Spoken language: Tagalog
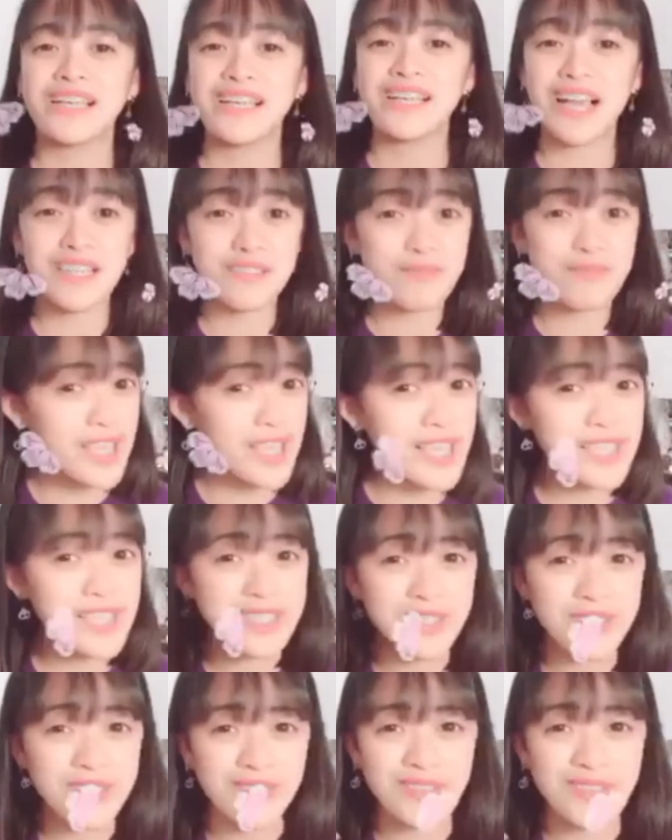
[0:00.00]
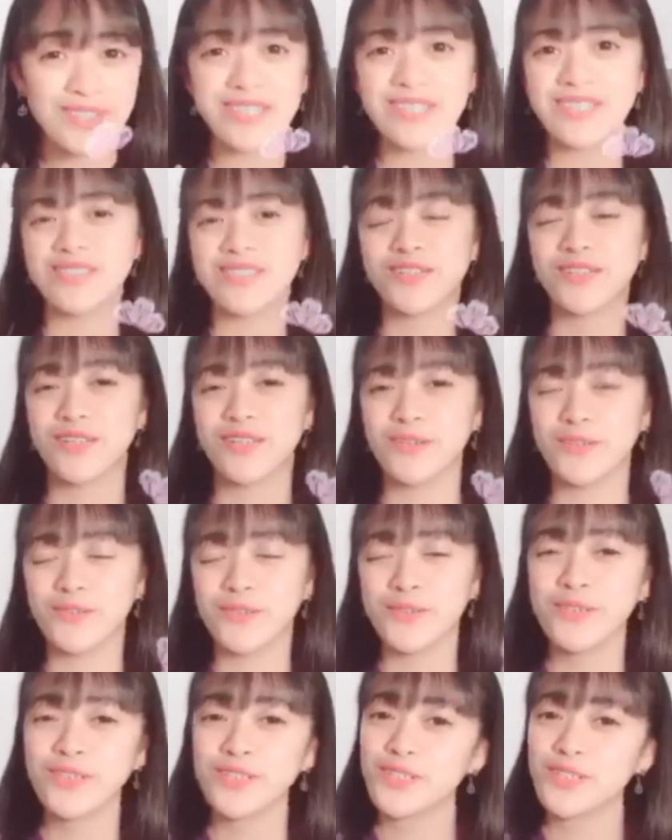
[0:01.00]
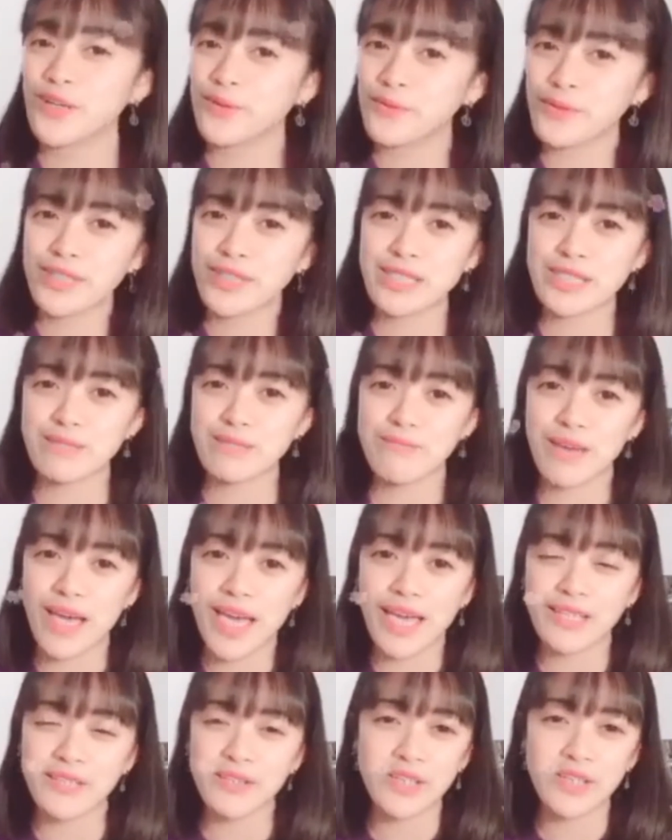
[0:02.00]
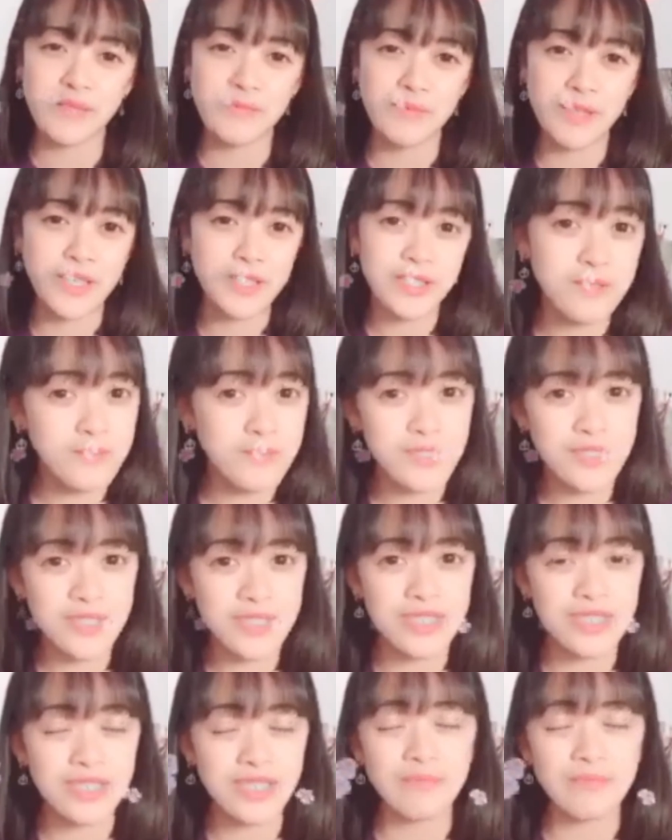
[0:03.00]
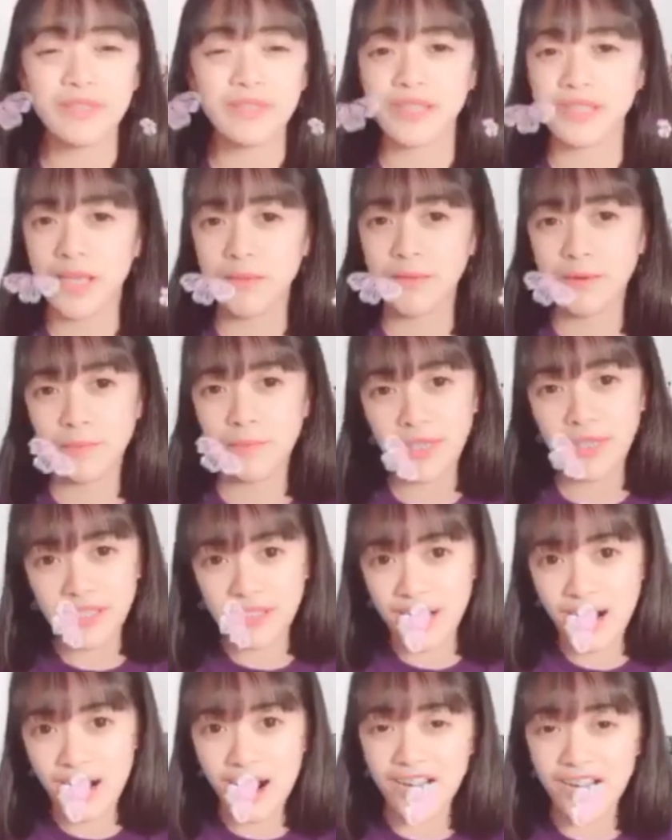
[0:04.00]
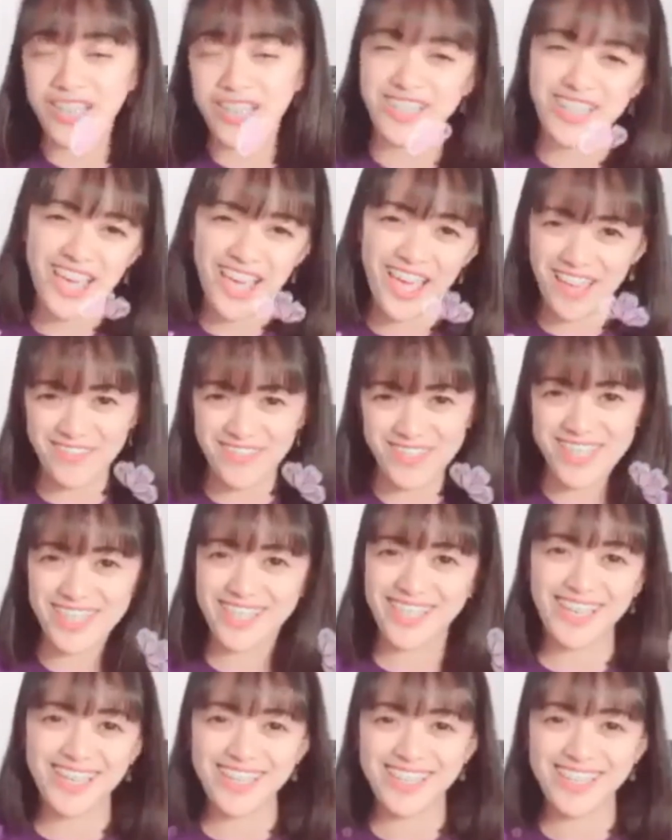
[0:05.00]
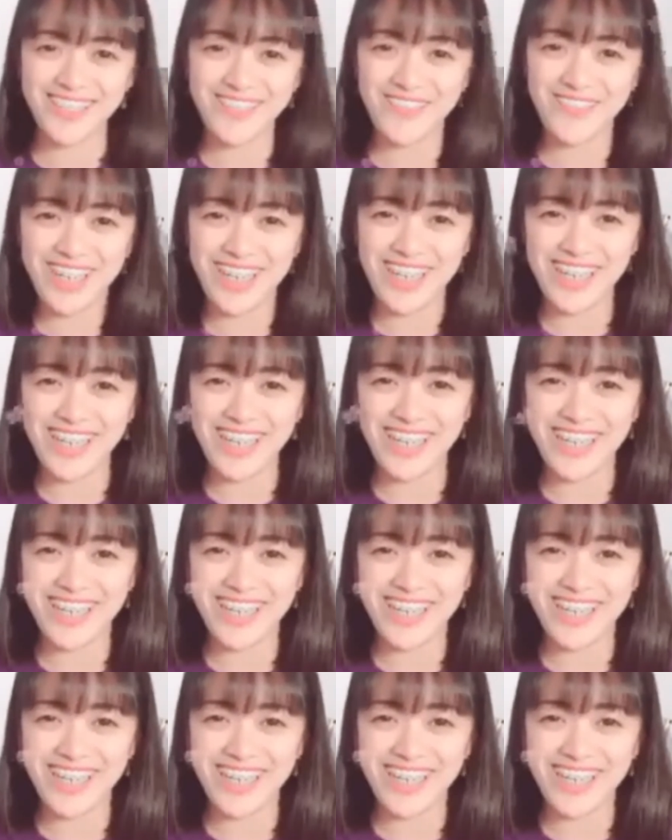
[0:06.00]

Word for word: God bless you. This is your the hookah girl with a smile. You can play music but never play the heart. MC Kalina.